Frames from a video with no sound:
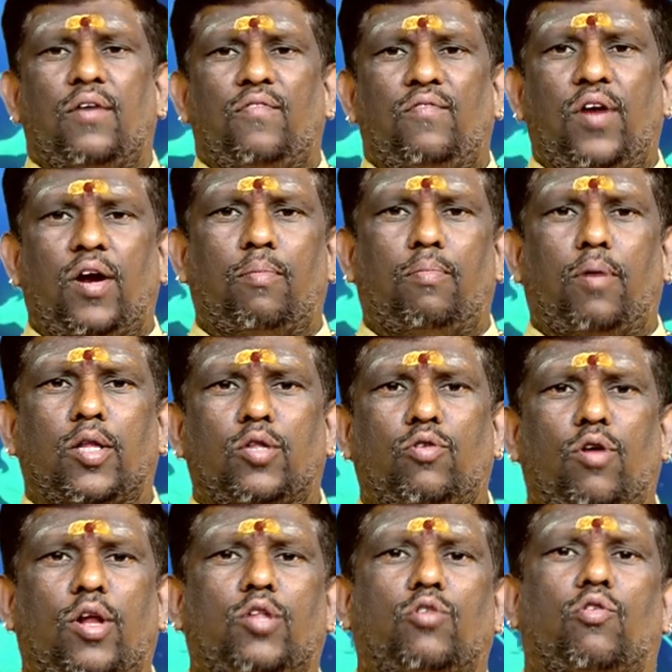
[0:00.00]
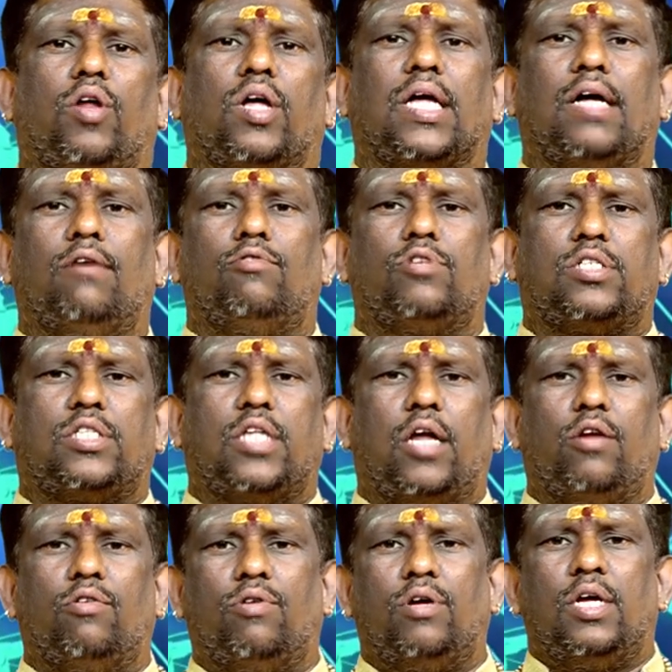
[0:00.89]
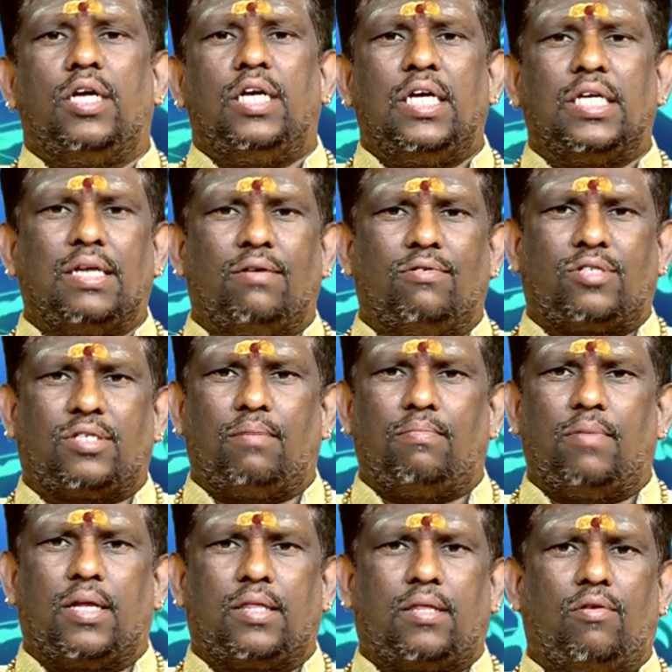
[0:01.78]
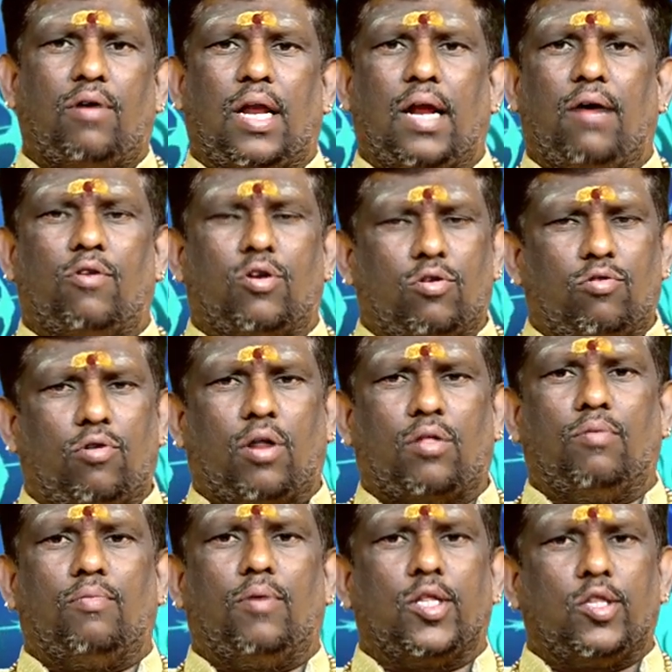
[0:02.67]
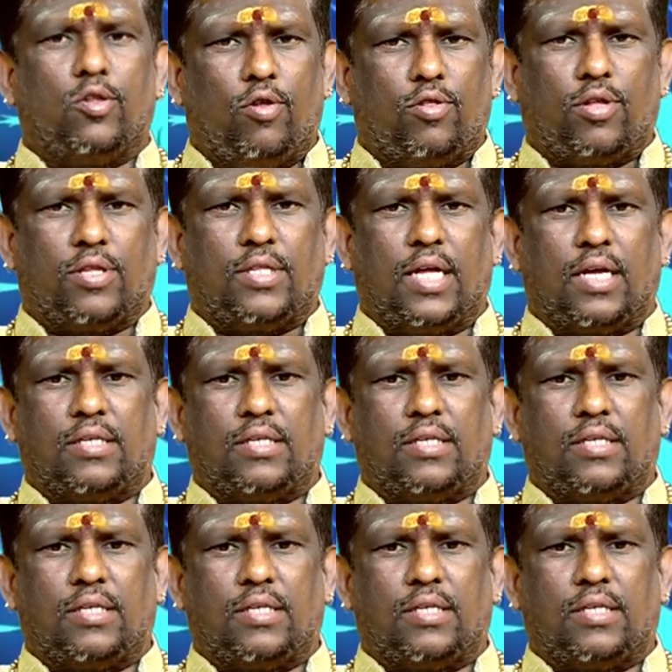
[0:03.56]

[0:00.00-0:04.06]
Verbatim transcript: వీళ్ళు బంధువులను దూరంగా ఉంచుతారు ఈ సంవత్సరం మాత్రం అలా ఉండకూడదు బంధువులతో